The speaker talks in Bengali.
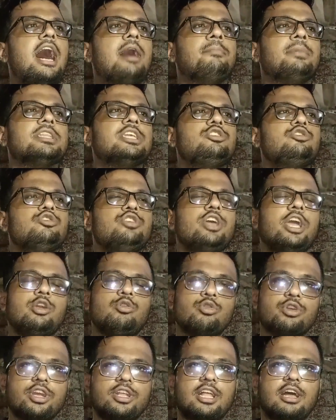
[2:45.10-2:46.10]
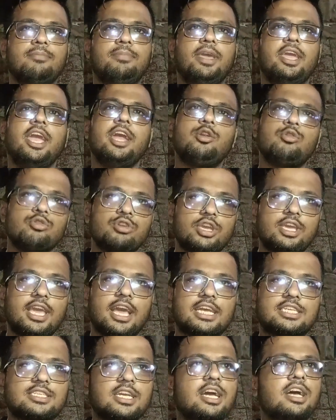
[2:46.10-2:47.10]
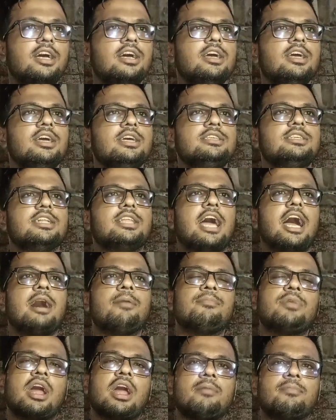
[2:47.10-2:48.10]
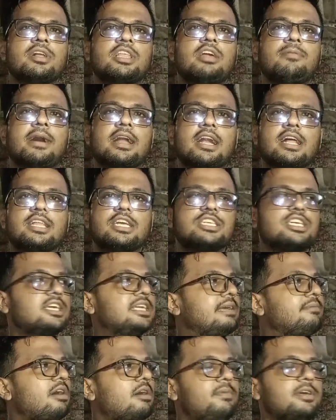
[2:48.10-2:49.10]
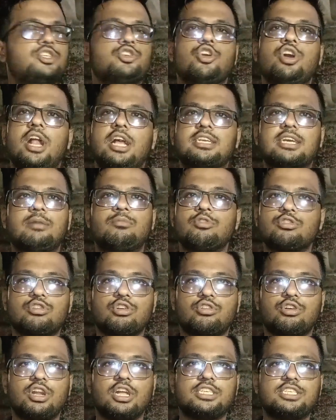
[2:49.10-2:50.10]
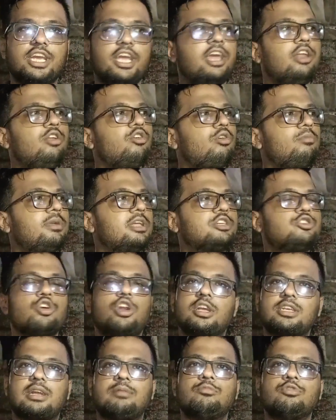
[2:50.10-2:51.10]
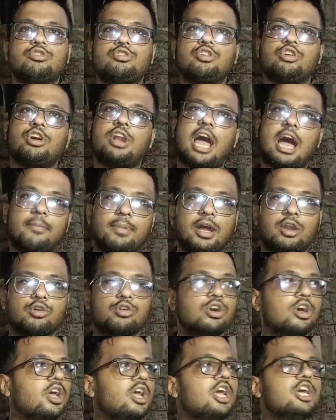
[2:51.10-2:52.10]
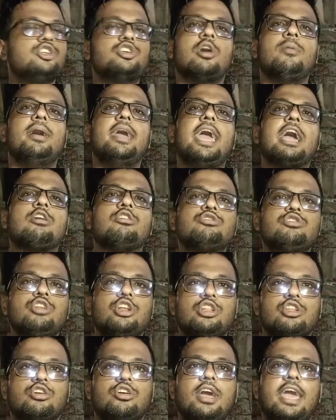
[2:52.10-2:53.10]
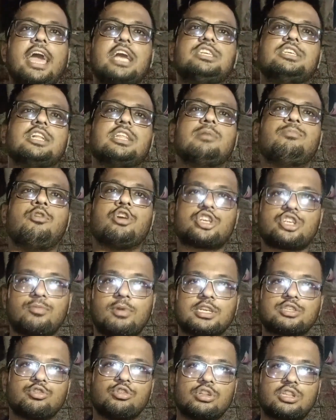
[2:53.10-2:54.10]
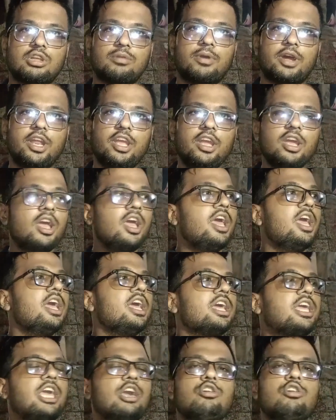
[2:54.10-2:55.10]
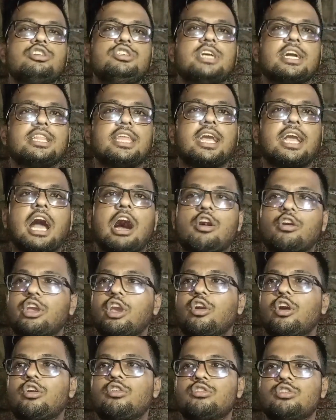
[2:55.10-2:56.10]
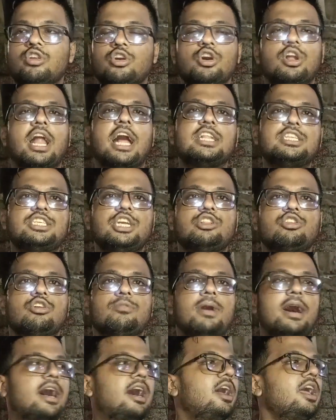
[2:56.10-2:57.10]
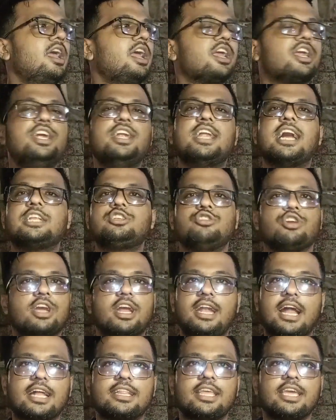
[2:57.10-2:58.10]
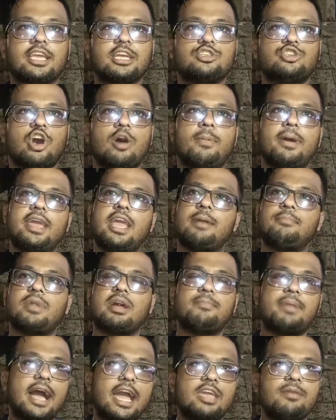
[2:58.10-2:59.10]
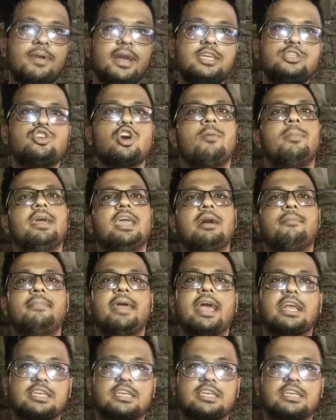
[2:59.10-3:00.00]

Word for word: আমাদের শুধু এটুকুই দাবি এটুকুই আশা যাতে আমরা আমাদের বাংলাদেশকে যেভাবে স্বৈরাচার মুক্ত করেছি এরকম স্বৈরাচার মুক্ত করে আবারও সবাই একত্রিত হয়ে একসাথে বসবাস করতে পারি কেউ যাতে কাউকে কখনো লাঞ্ছিত বা ঘৃণার চোখে না দেখি সবাই আমরা ভাই ভাই সবাই আমরা